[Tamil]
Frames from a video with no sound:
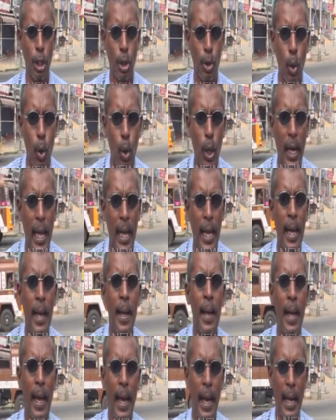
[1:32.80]
ஒரு சூழ்நிலை
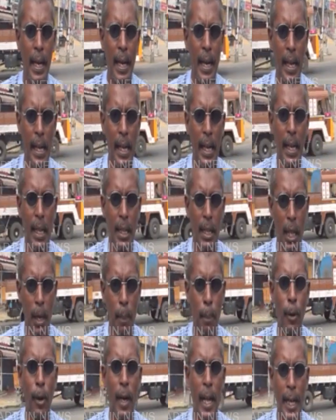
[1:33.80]
இன்னைக்கு
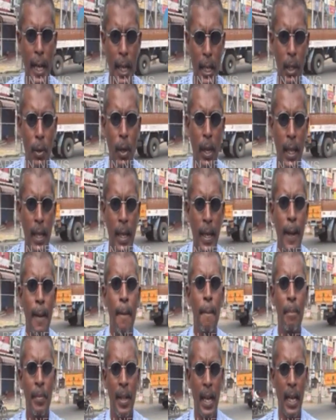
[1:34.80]
திருப்பூரில் இருந்து வருது
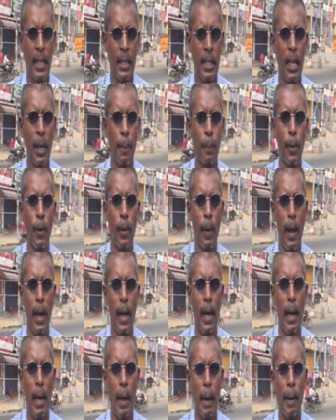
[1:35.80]
திருப்பூர்
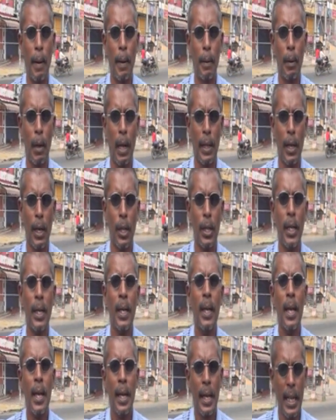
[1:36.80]
அதாவது
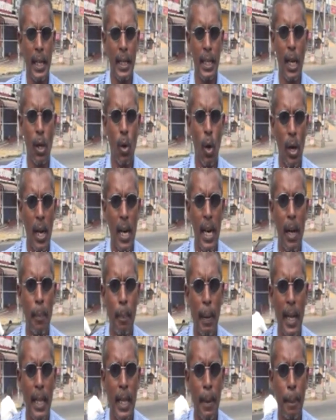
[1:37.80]
இந்த கொரோனா
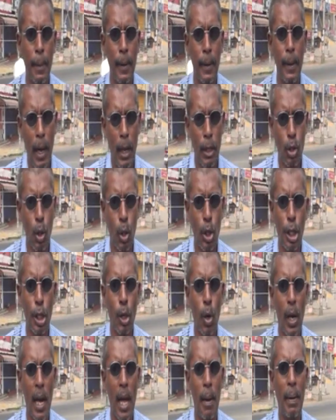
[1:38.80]
பாதிப்பு தொற்று
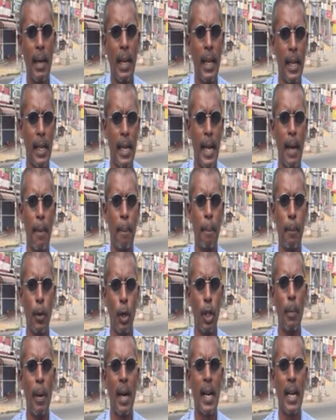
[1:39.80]
கொள்ளாமல் இருக்க
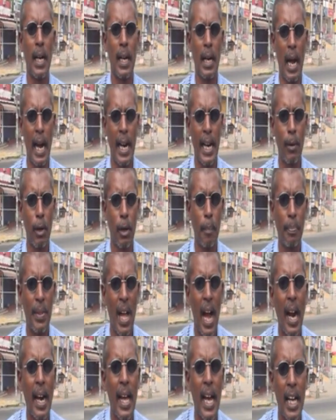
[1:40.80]
பொதுமக்கள் அனைவரும்
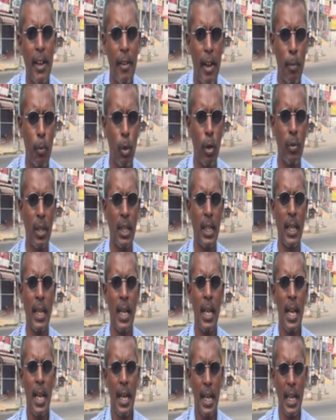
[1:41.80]
தானாகவே முன்வந்து
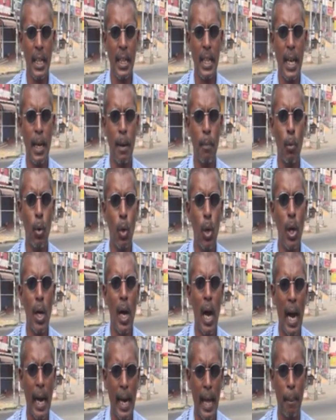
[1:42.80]
இந்த முழு
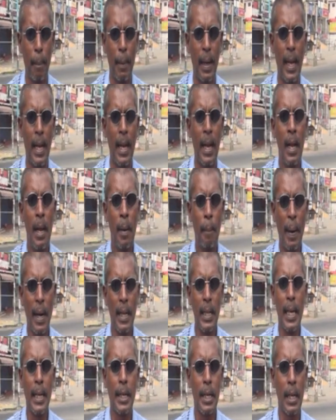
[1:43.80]
அடைப்பில்
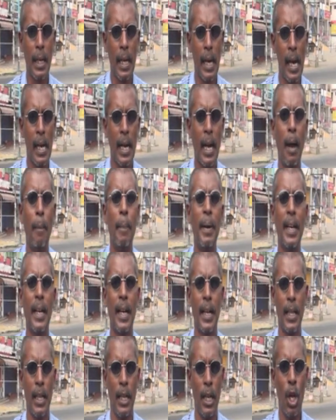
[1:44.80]
பங்கேற்றிருக்கிறாங்க
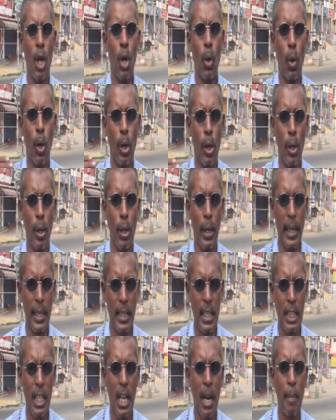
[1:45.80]
அப்படிங்கிறது ஒரு
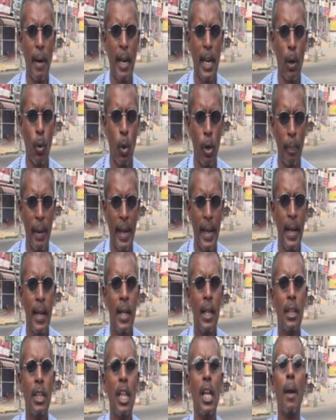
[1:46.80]
நிதர் நிதர்சனமான உண்மை
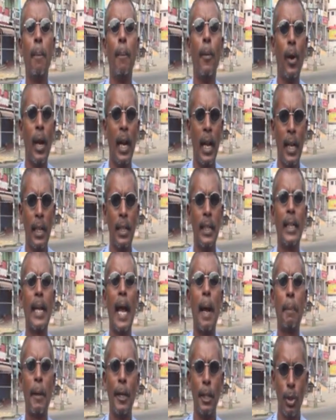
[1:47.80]
திருப்பூரிலிருந்து
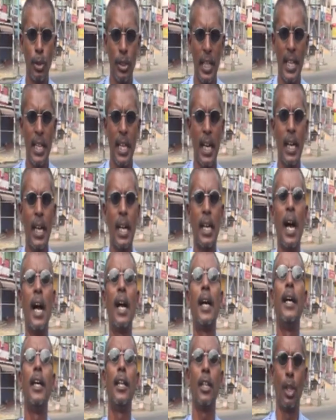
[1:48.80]
கேப்டன் நியூஸ்
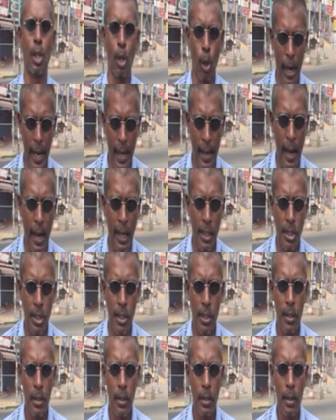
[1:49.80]
செய்திகளுக்காக துரைராஜ்